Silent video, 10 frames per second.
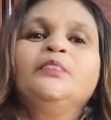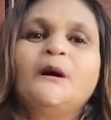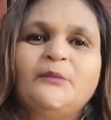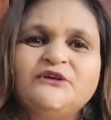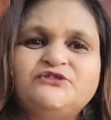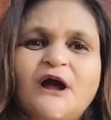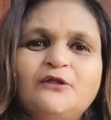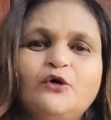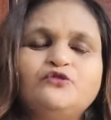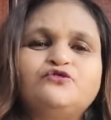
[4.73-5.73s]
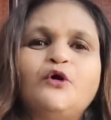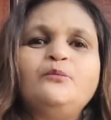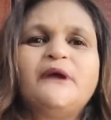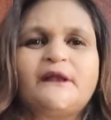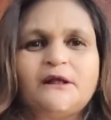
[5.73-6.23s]
नमस्कार दोस्तों
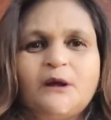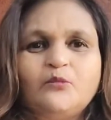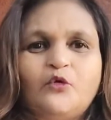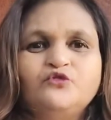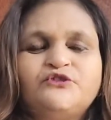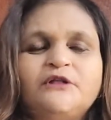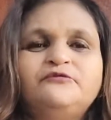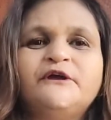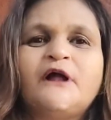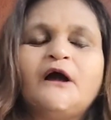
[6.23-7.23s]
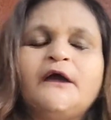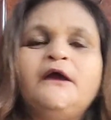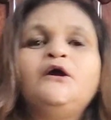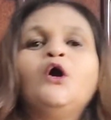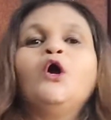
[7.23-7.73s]
मेरा नाम कुंजल वीरा है
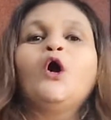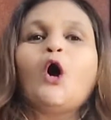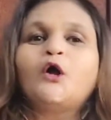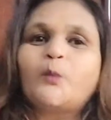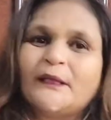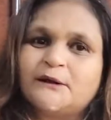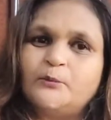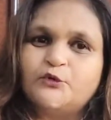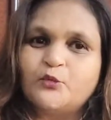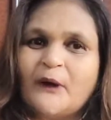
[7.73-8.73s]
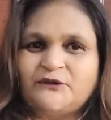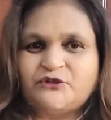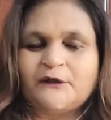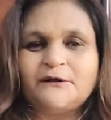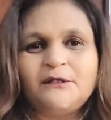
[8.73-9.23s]
और वेलकम टू माय
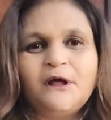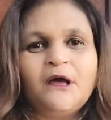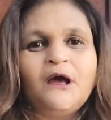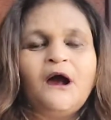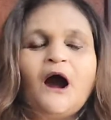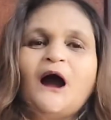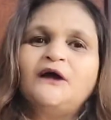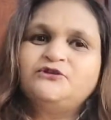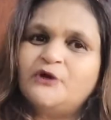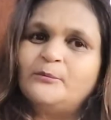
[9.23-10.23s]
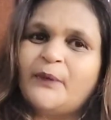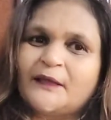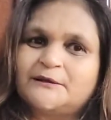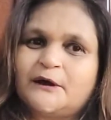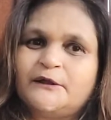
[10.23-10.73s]
चैनल आज हम
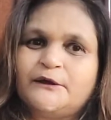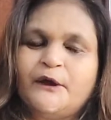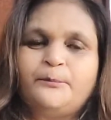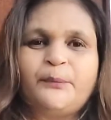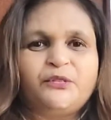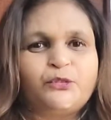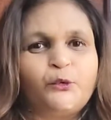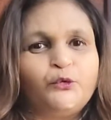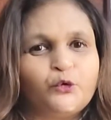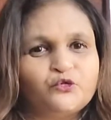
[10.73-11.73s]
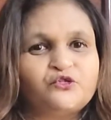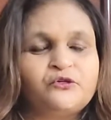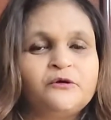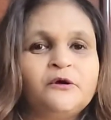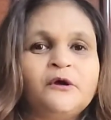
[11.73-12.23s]
बात करेंगे पितृदोष
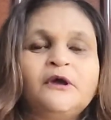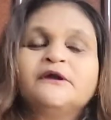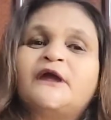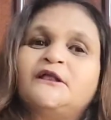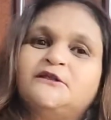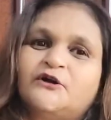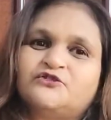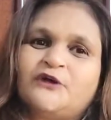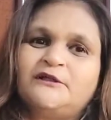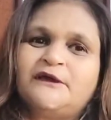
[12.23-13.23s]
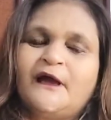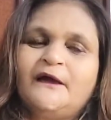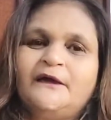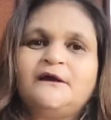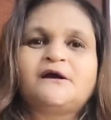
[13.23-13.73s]
के लक्षण क्या
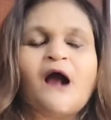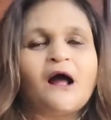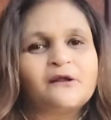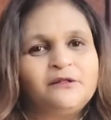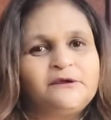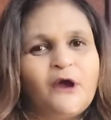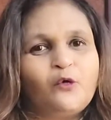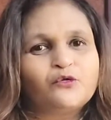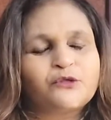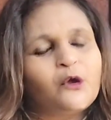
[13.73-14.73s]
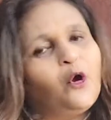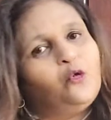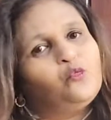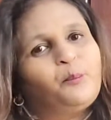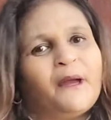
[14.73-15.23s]
है कारण क्या होते
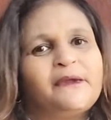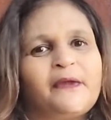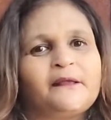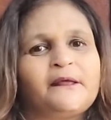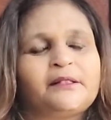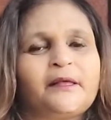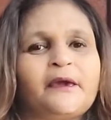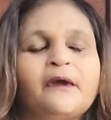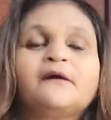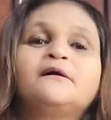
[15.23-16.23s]
हैं उपाय क्या रहते हैं